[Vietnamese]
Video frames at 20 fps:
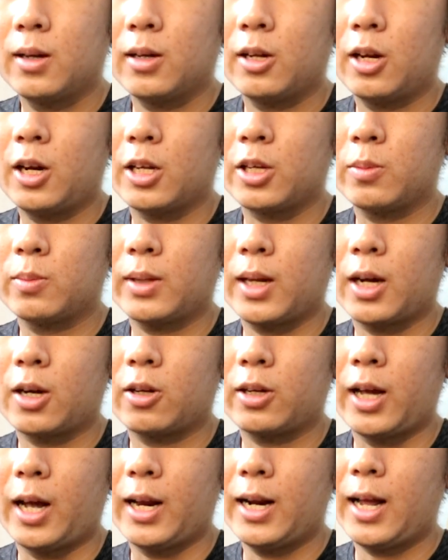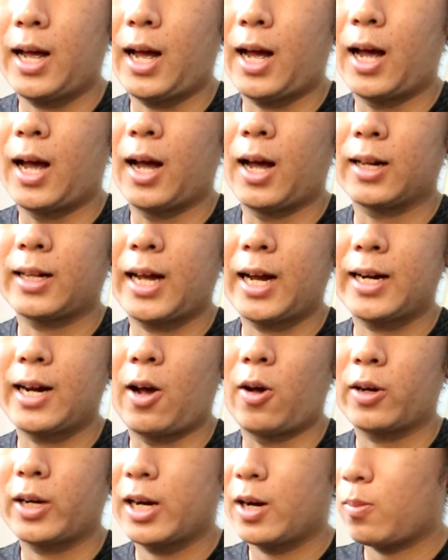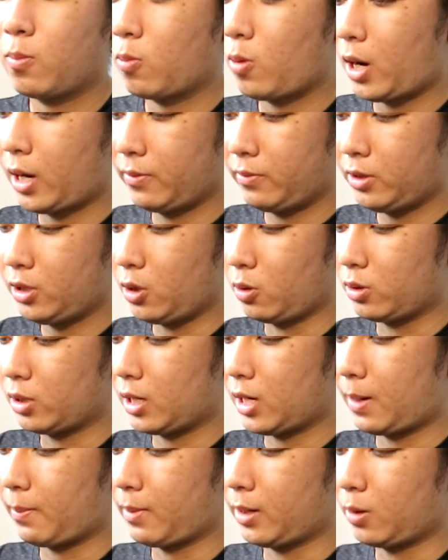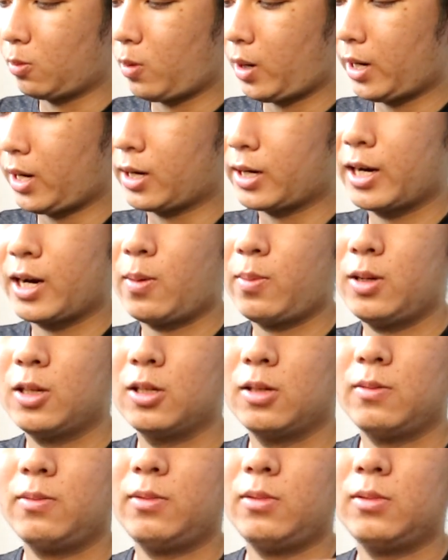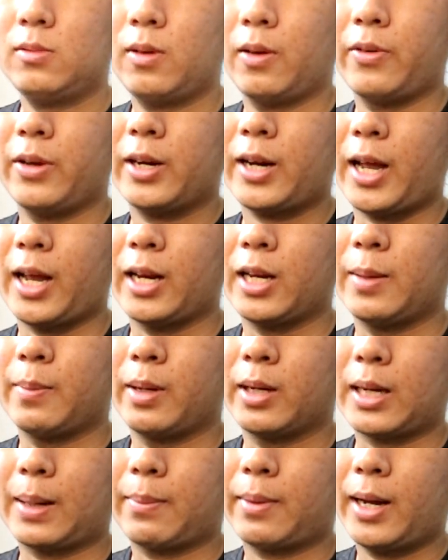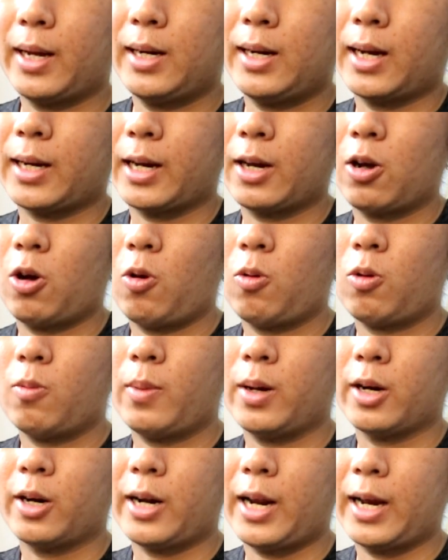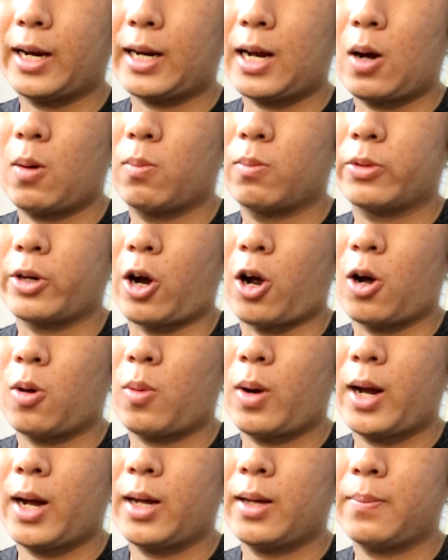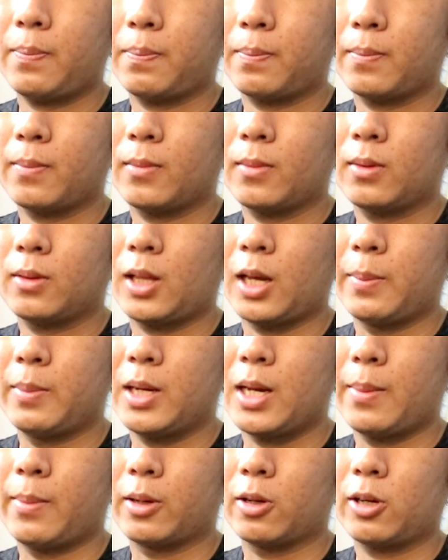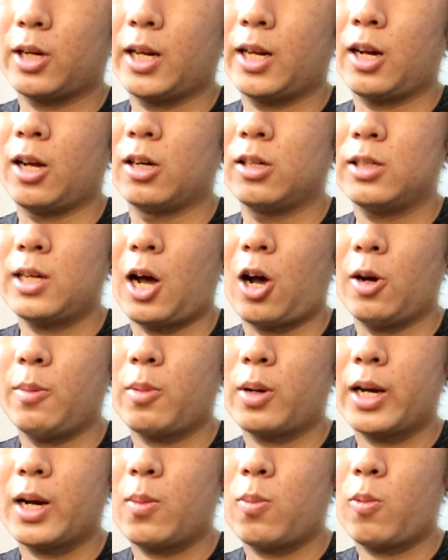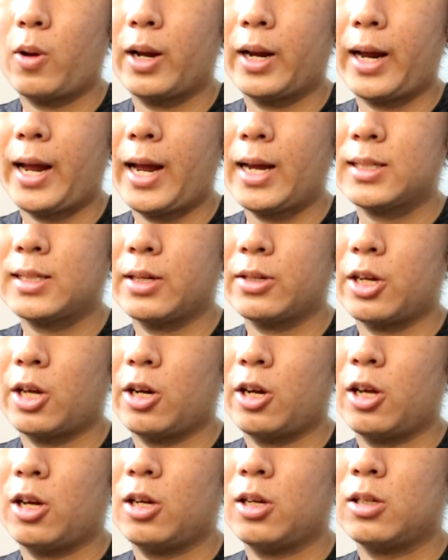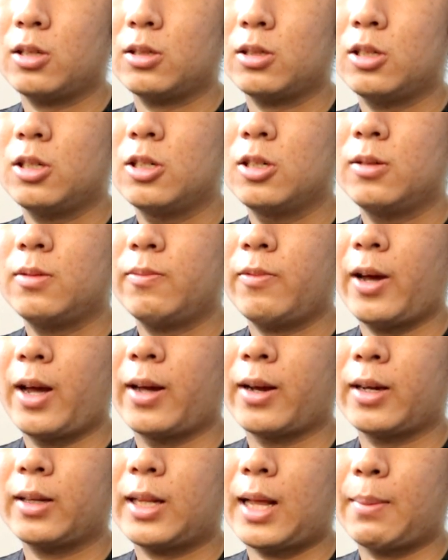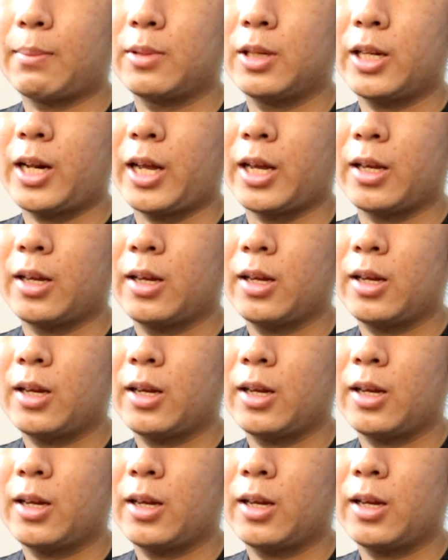đó là chúng ta có thể là thay đổi cái góc quay ví dụ như là mình quay ở cái góc hướng về phía này thì mình cảm thấy là cái út của mình nó đang cong rõ quá thì bây giờ mình có thể thử đổi một cái góc quay khác sao cho nó hướng về cái tầm như này